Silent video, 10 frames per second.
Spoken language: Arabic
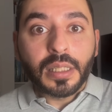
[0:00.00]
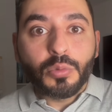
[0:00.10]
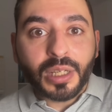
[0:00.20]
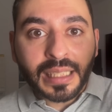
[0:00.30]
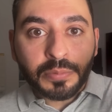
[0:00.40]

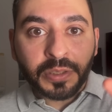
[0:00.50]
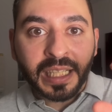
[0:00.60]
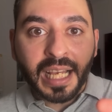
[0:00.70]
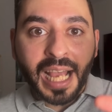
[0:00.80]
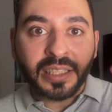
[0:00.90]
وتم
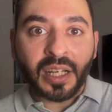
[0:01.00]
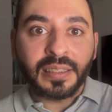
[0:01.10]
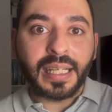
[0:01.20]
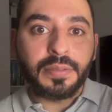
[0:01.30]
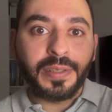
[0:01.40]
فيه أيضا
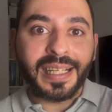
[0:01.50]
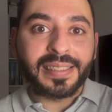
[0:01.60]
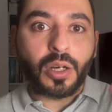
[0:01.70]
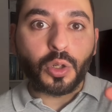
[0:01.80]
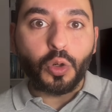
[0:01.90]
تنفيذ
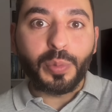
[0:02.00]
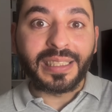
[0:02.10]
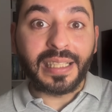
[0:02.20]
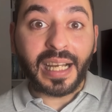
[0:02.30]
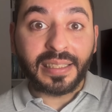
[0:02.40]
عقوبة
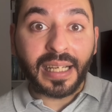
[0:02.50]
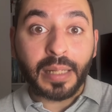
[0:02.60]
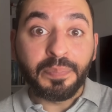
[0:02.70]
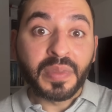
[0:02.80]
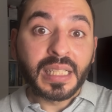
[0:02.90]

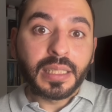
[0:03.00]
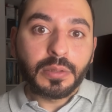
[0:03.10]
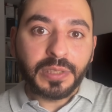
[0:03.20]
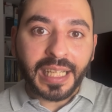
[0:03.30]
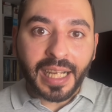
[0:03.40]
الإعدام
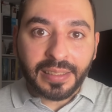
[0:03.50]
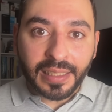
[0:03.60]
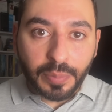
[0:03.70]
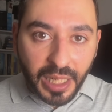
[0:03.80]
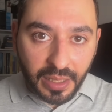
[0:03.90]
في عدة
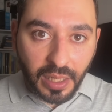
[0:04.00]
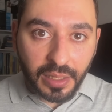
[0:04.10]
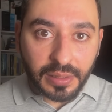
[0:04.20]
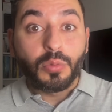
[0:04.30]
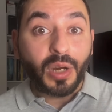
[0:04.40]

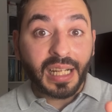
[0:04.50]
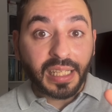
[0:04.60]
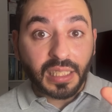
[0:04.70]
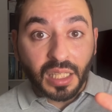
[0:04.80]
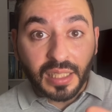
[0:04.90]
مرات ولا
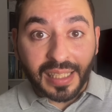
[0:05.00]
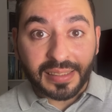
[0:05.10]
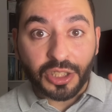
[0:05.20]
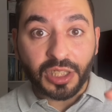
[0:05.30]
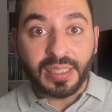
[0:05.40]
يخضع
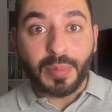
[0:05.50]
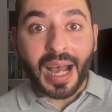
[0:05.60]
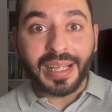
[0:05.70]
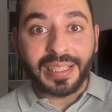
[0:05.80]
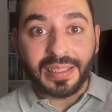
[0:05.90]
السجن
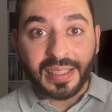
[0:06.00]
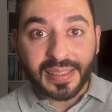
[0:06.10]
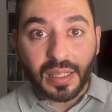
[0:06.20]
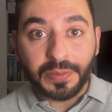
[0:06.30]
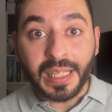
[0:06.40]
لمعايير
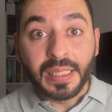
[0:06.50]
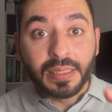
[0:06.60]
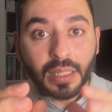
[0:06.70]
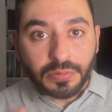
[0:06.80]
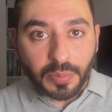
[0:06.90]
النظافة
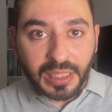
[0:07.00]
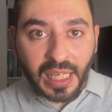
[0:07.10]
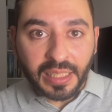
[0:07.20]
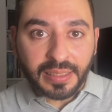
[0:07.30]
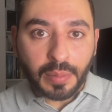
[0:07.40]

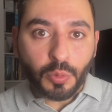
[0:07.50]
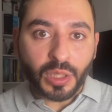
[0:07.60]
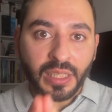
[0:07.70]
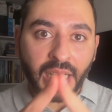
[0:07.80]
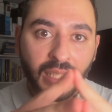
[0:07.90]
فبالتالي تم
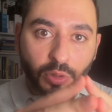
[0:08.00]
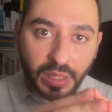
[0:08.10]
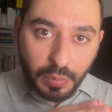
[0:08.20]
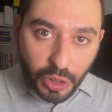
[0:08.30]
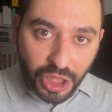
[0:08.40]
وضع هدول
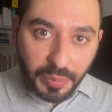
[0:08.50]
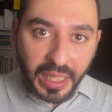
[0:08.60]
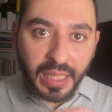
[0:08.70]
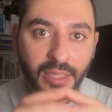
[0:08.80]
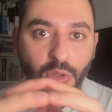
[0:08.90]

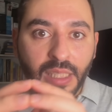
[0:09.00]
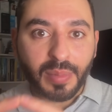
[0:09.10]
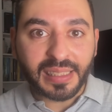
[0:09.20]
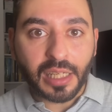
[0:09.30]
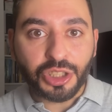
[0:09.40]
المجرمين هدول
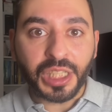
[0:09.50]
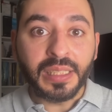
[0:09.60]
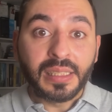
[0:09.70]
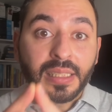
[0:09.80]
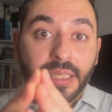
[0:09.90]
المساجين
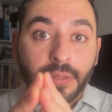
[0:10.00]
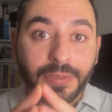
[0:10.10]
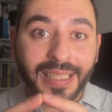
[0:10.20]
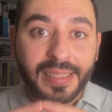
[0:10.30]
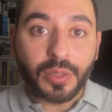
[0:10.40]

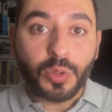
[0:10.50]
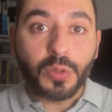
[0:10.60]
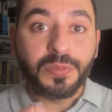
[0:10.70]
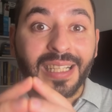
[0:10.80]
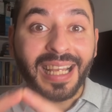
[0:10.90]
في
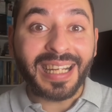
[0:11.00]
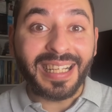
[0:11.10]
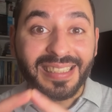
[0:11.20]
ظروف غير